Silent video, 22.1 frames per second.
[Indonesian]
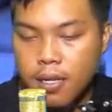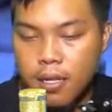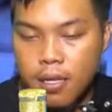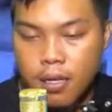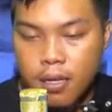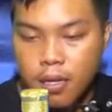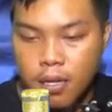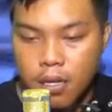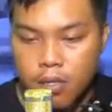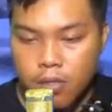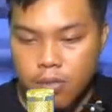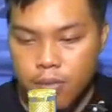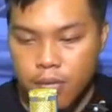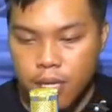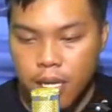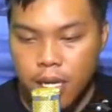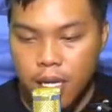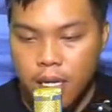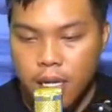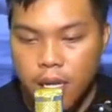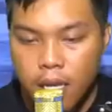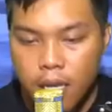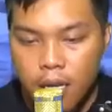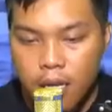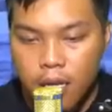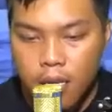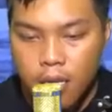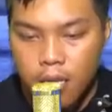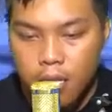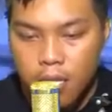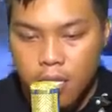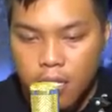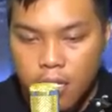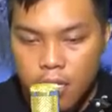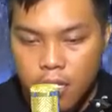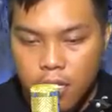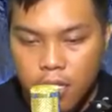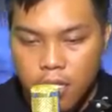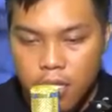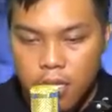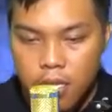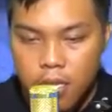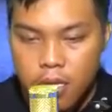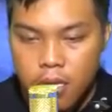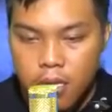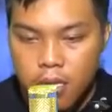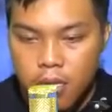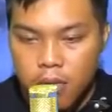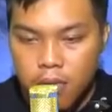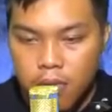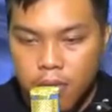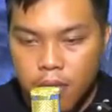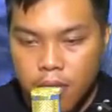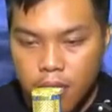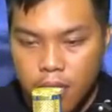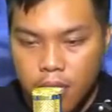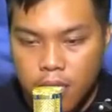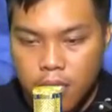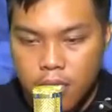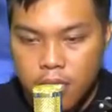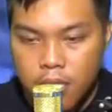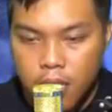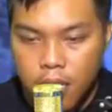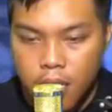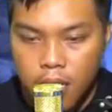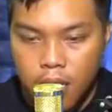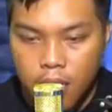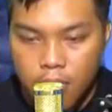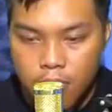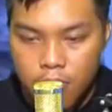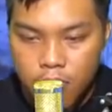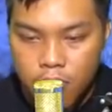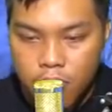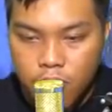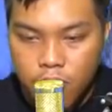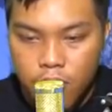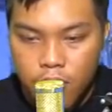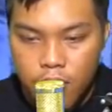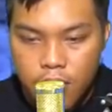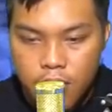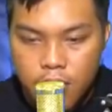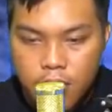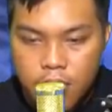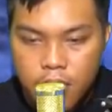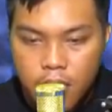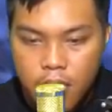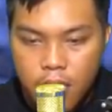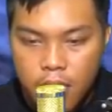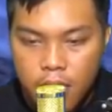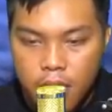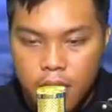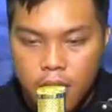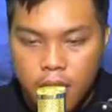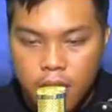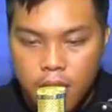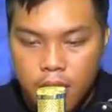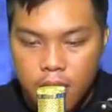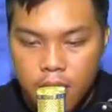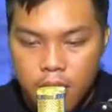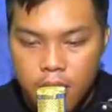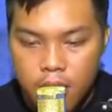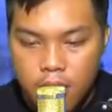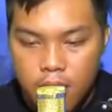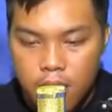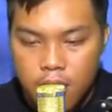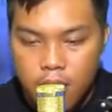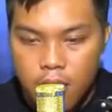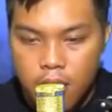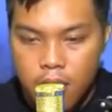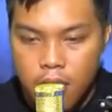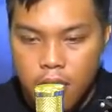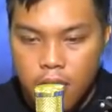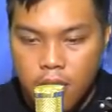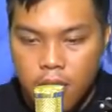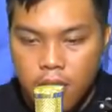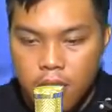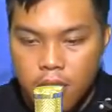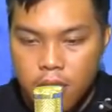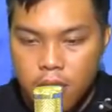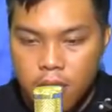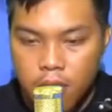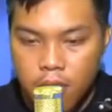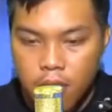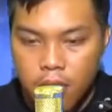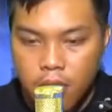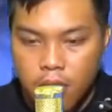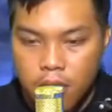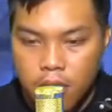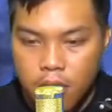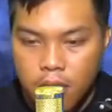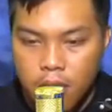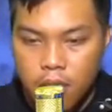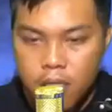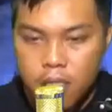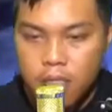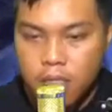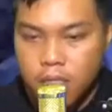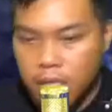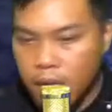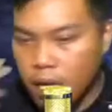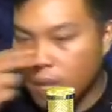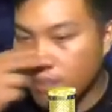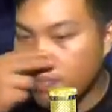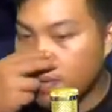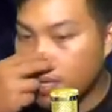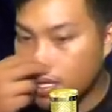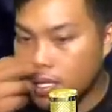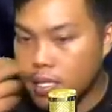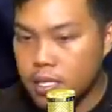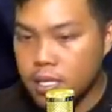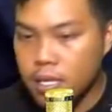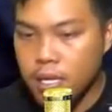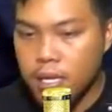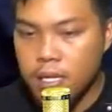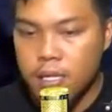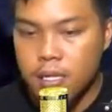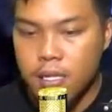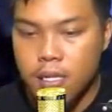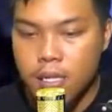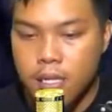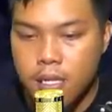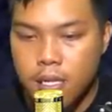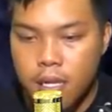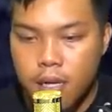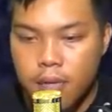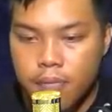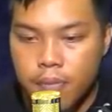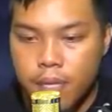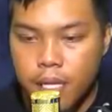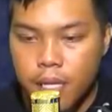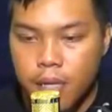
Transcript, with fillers: nih harus menang nih Masa kalah mulu anjay Ya emang sakit banget sih ya Di nerfnya